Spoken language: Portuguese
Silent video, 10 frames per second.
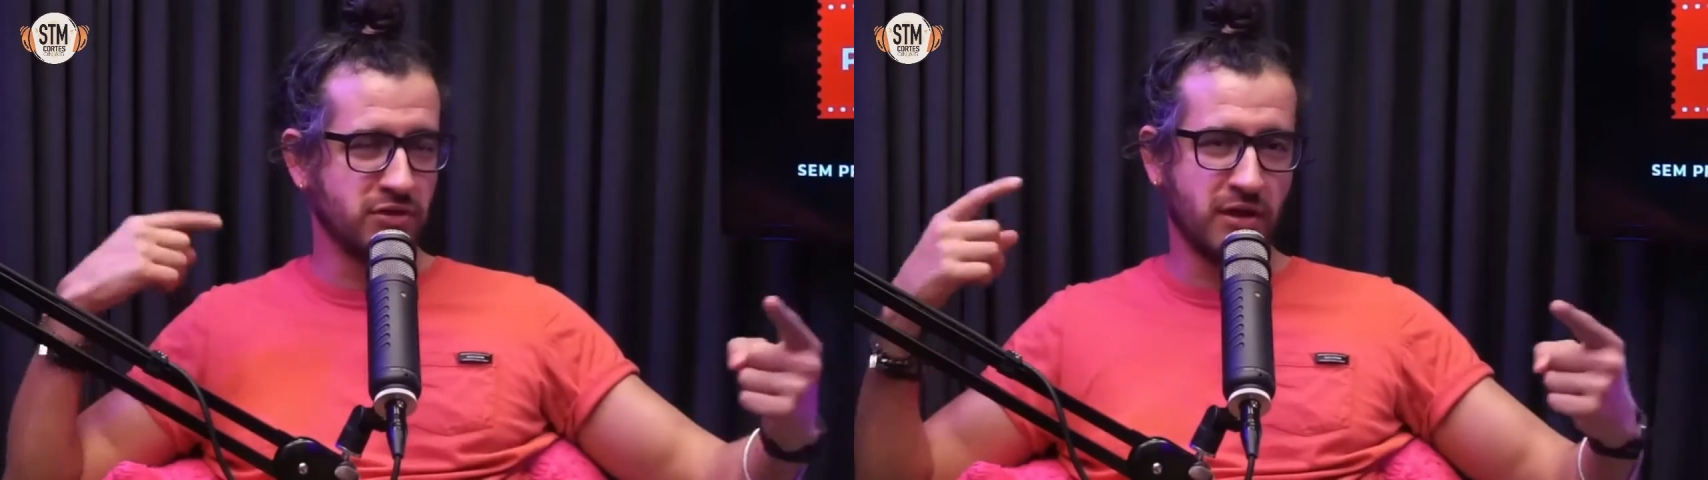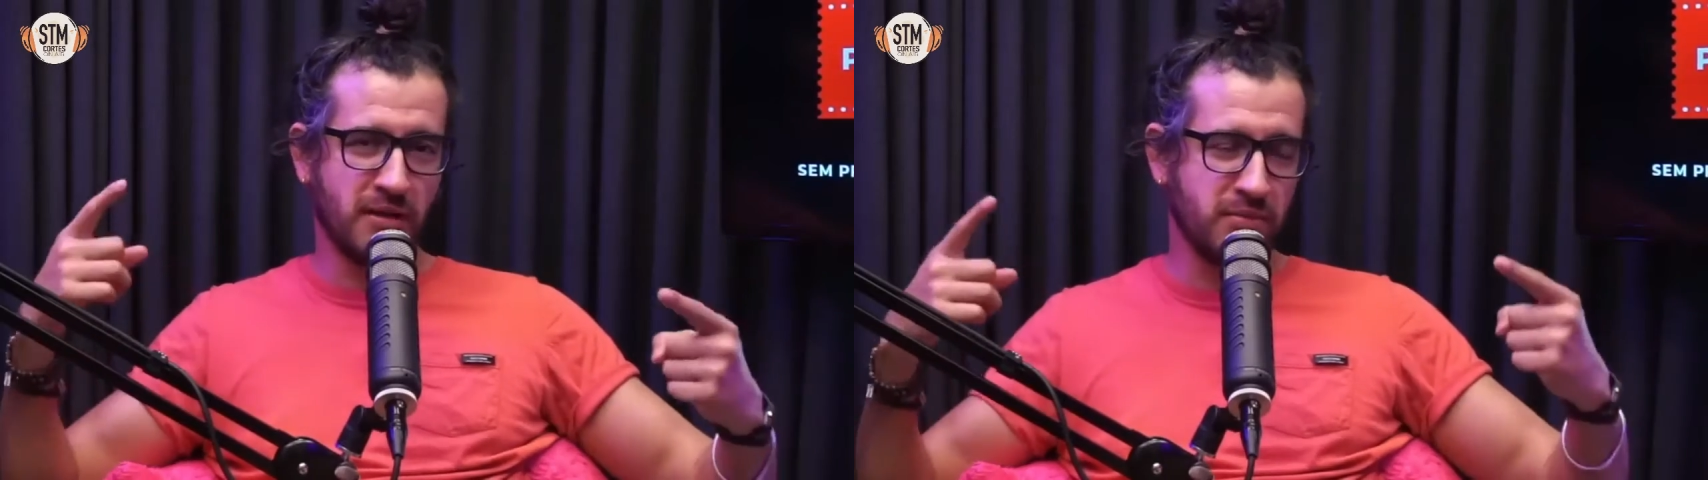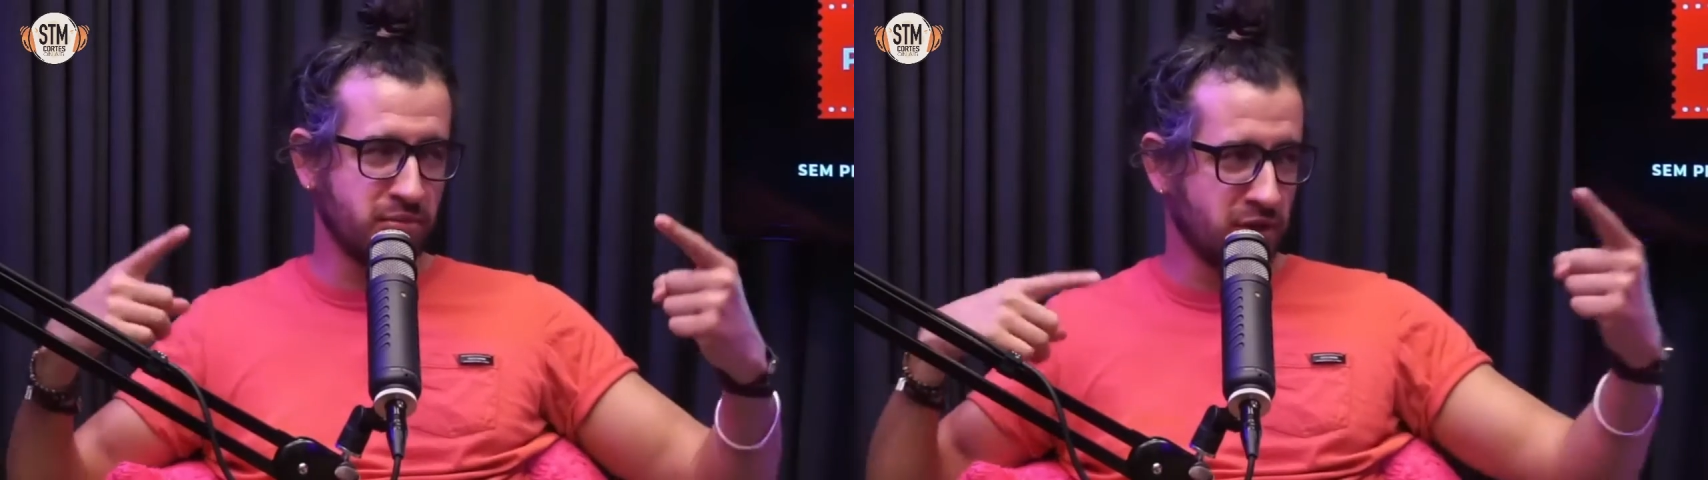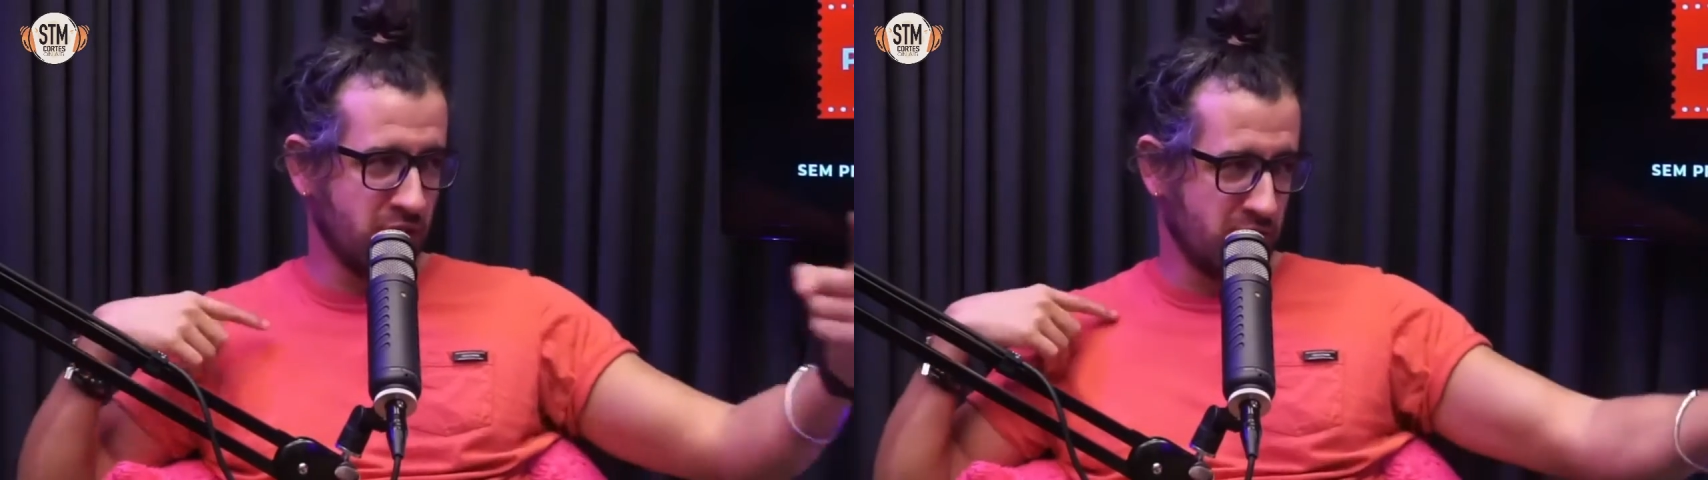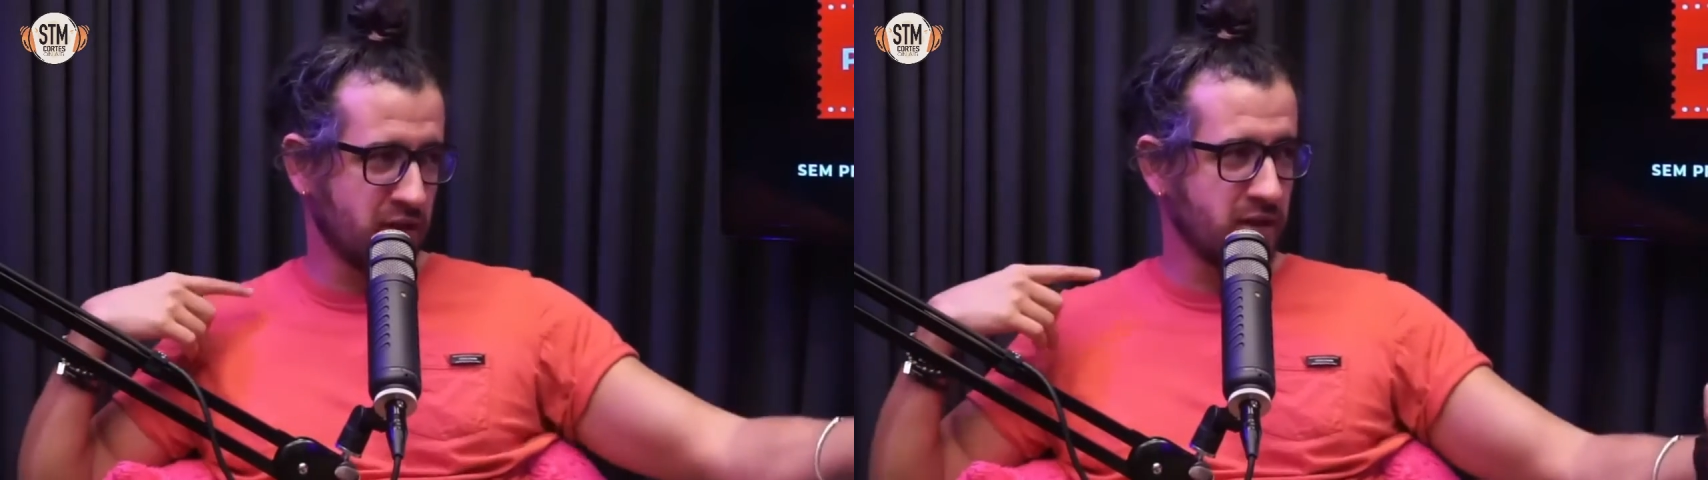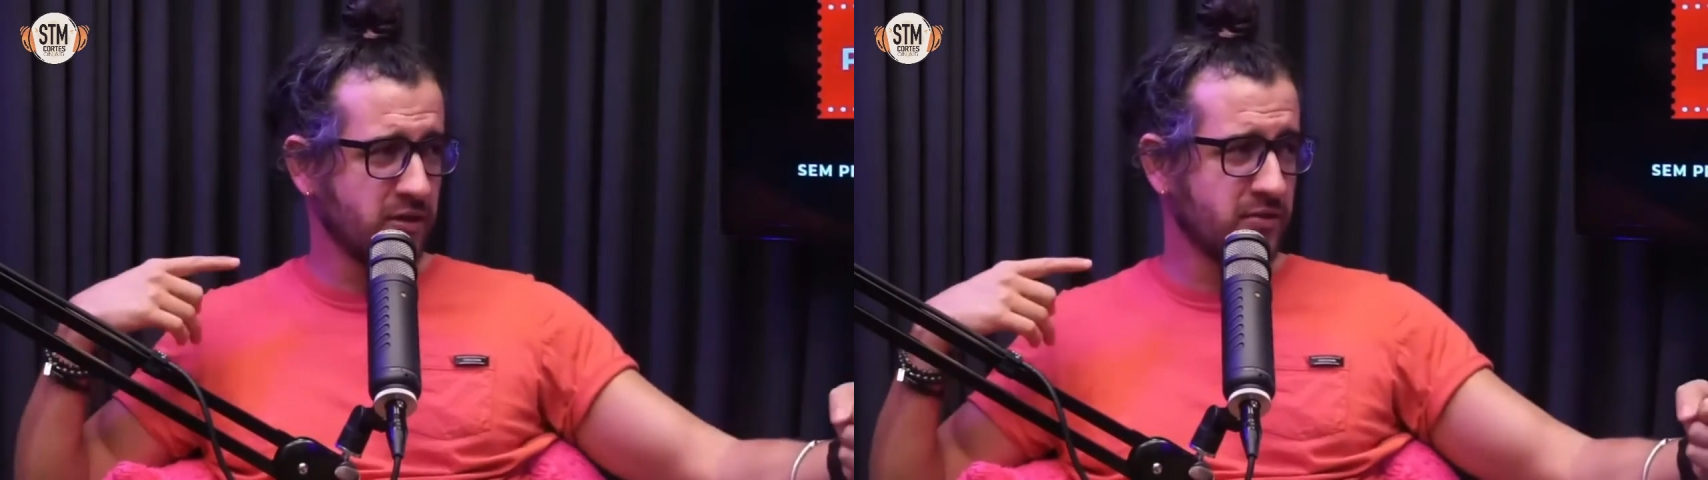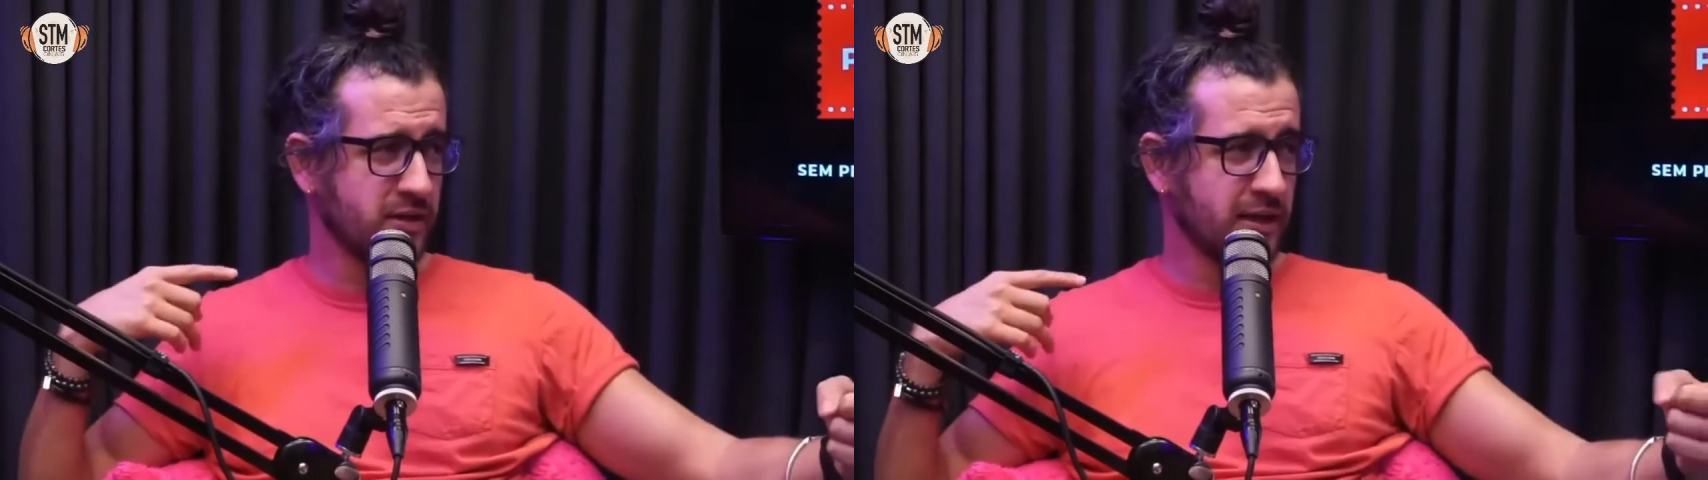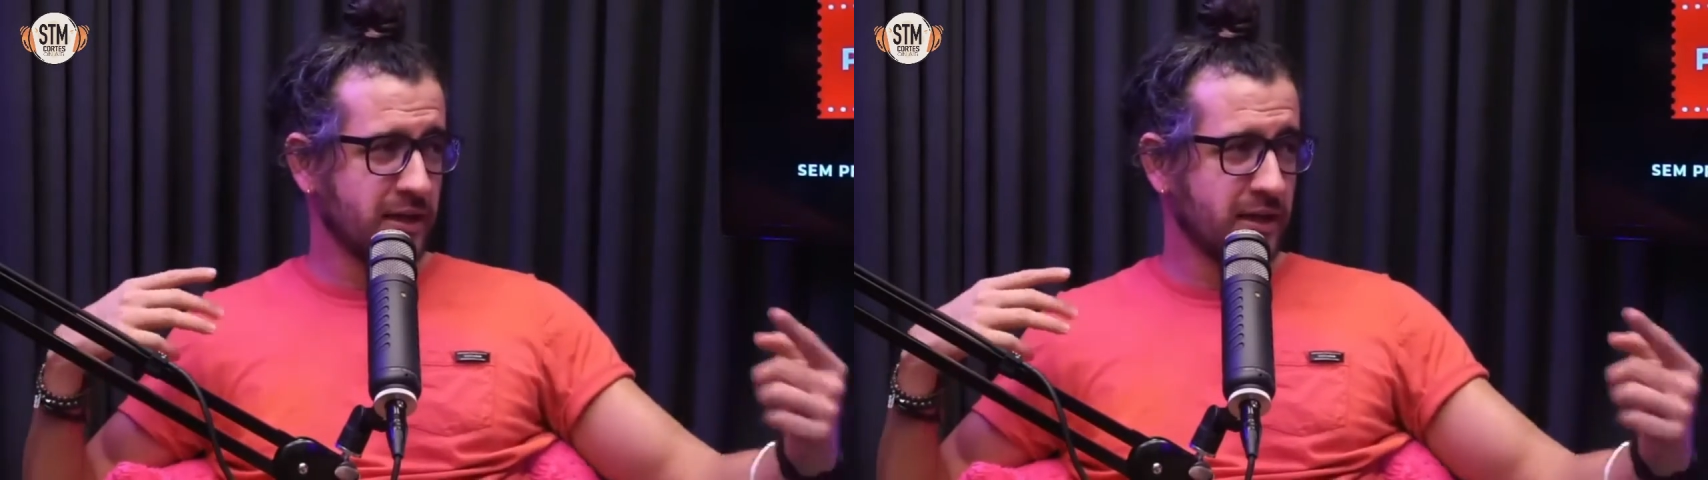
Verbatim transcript: a ah, bonita, entendeu?